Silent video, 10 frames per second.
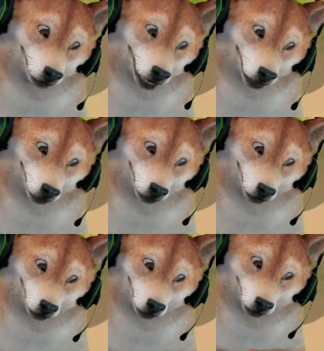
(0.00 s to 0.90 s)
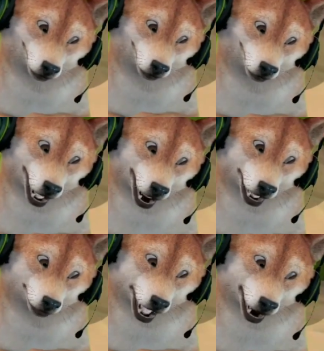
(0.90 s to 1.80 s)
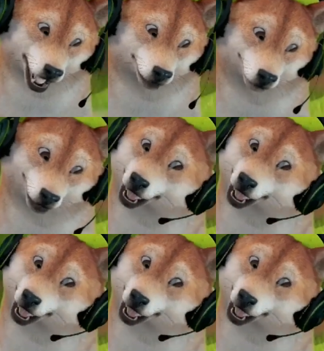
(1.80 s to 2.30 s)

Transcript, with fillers: ya kan satunya lucu-lucu gaming